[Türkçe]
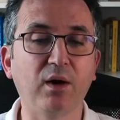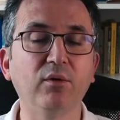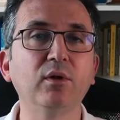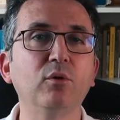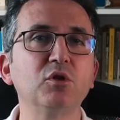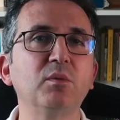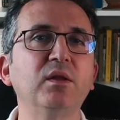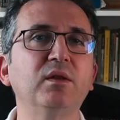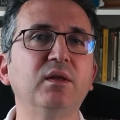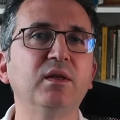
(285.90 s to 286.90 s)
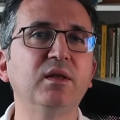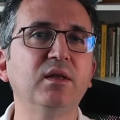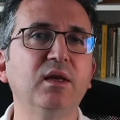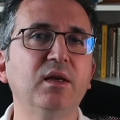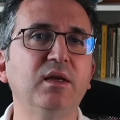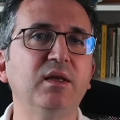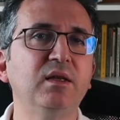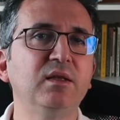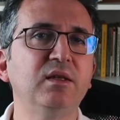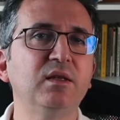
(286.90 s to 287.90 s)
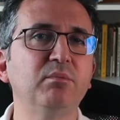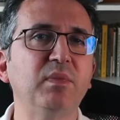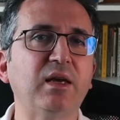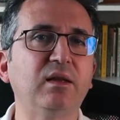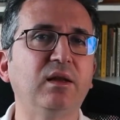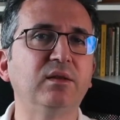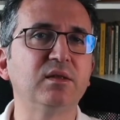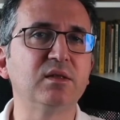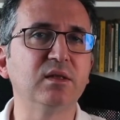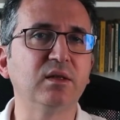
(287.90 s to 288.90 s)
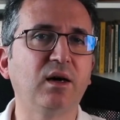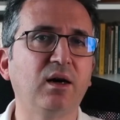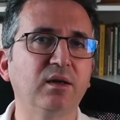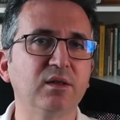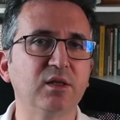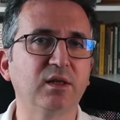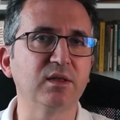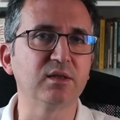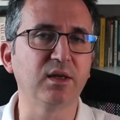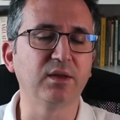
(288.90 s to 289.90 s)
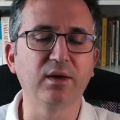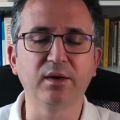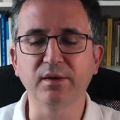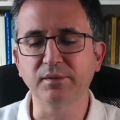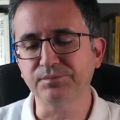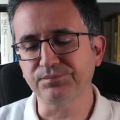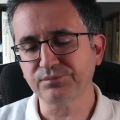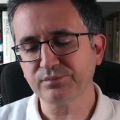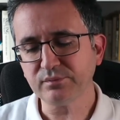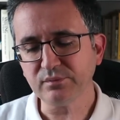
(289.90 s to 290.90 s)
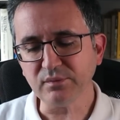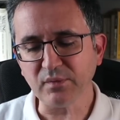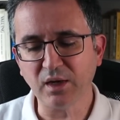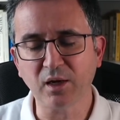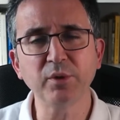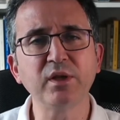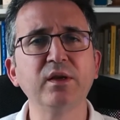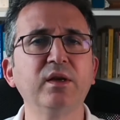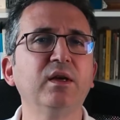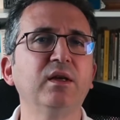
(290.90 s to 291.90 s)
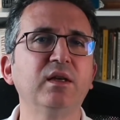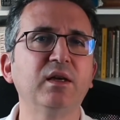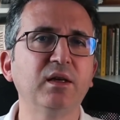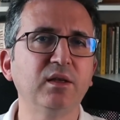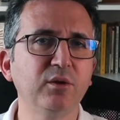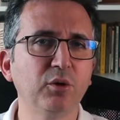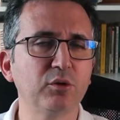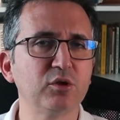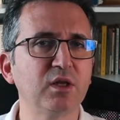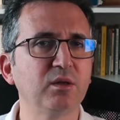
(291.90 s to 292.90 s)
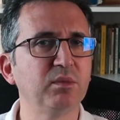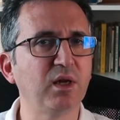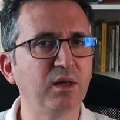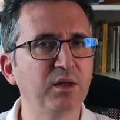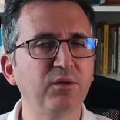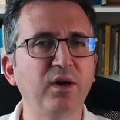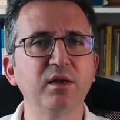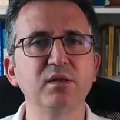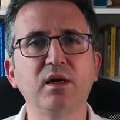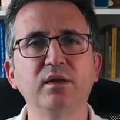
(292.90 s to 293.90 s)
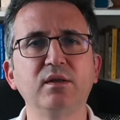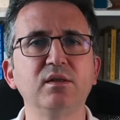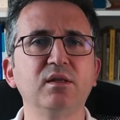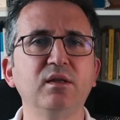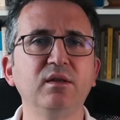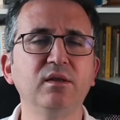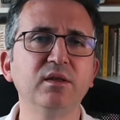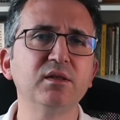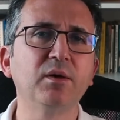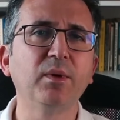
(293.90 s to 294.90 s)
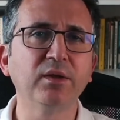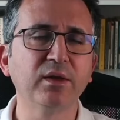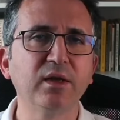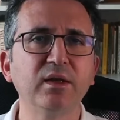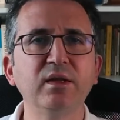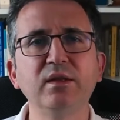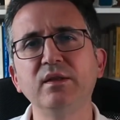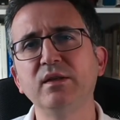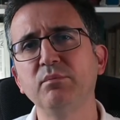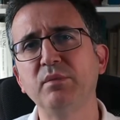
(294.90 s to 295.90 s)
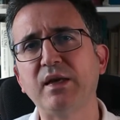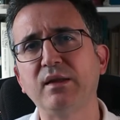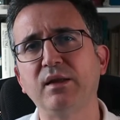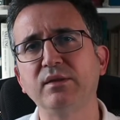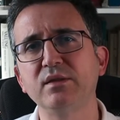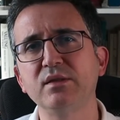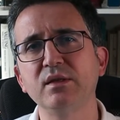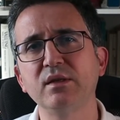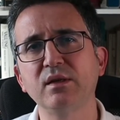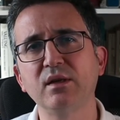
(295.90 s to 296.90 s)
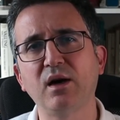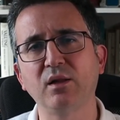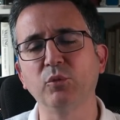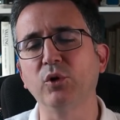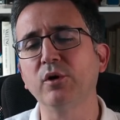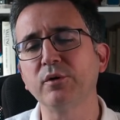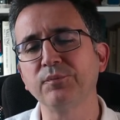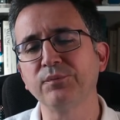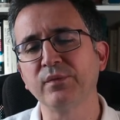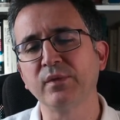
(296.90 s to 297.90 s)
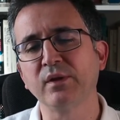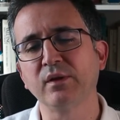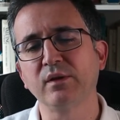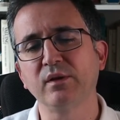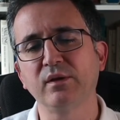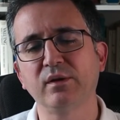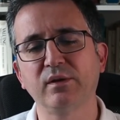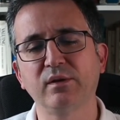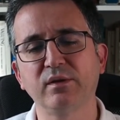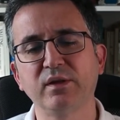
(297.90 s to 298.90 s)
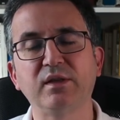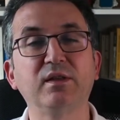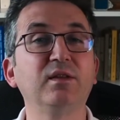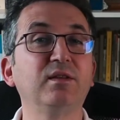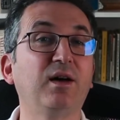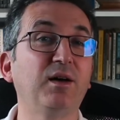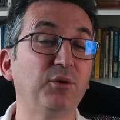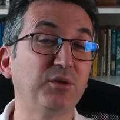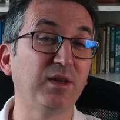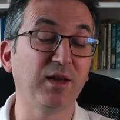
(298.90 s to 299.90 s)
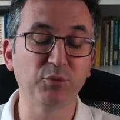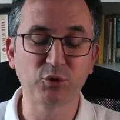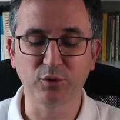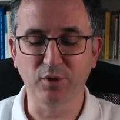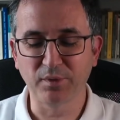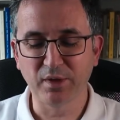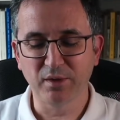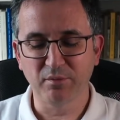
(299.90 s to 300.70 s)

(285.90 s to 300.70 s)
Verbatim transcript: Powell o zaman indirim beklentisi artacak insanlarda. Halbuki gerekli görürsek daha da faiz arttırırız denildiği zaman indirim beklentisi kalmıyor e, ya da daha ötelenmiş oluyor.